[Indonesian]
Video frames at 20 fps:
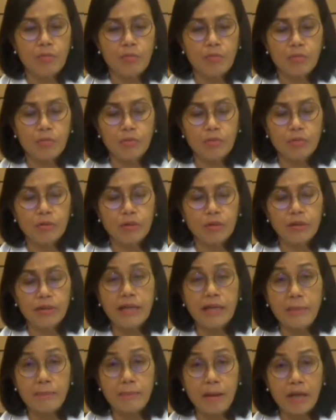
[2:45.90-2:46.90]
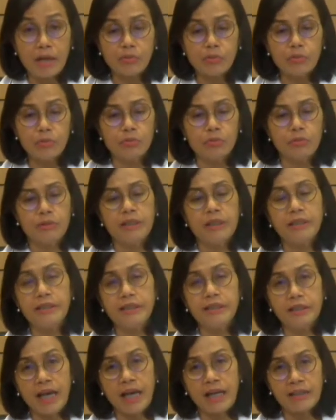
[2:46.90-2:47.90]
maupun yang baru.
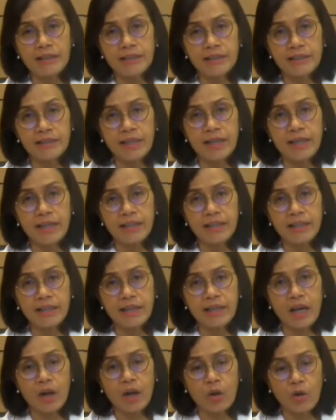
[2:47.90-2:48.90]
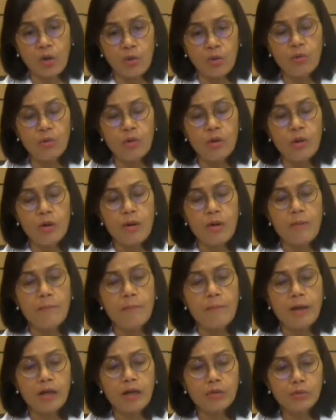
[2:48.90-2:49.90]
Jadi ini artinya nanti kalau
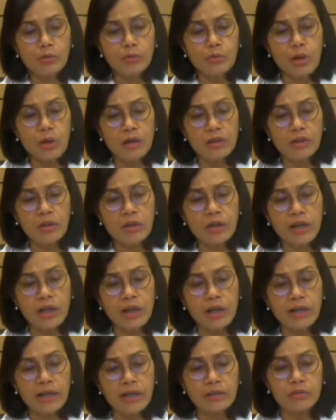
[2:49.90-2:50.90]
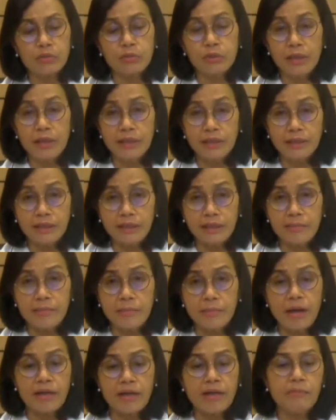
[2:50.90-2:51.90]
para guru honorer yang sudah
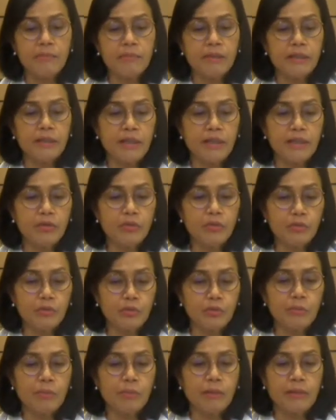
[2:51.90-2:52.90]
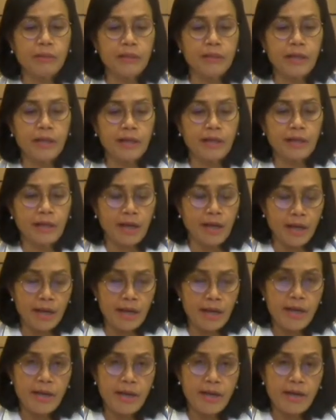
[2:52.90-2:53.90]
diterima dan menjadi guru P3K,
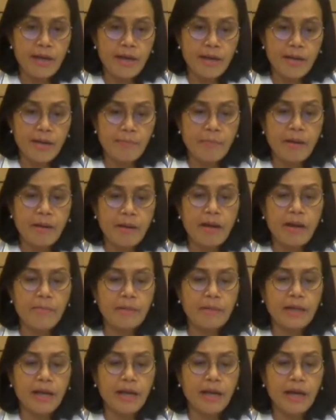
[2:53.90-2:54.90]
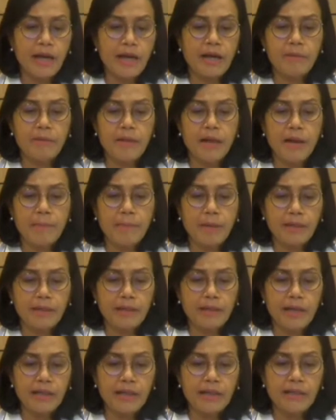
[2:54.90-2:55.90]
maka mereka akan
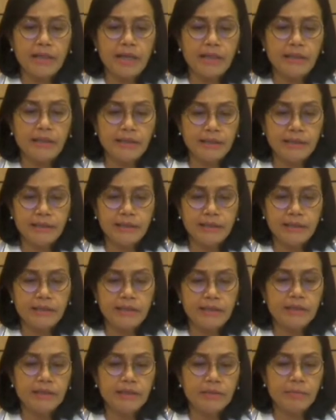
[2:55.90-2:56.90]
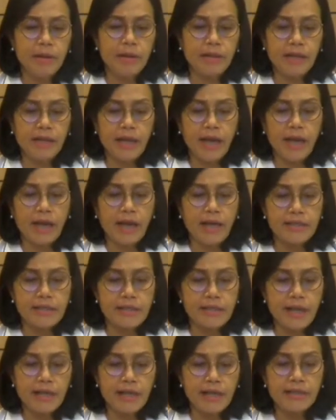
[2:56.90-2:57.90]
mendapatkan gaji sebagai
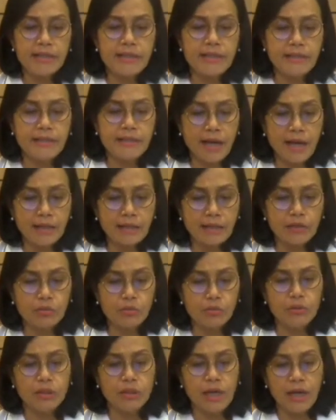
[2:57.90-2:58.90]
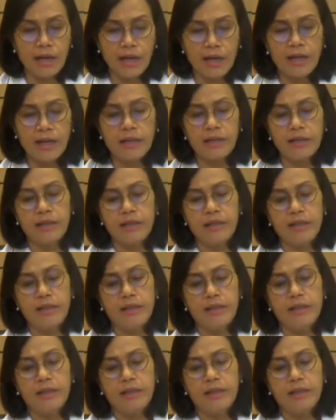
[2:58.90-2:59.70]
ASN dan tunjangan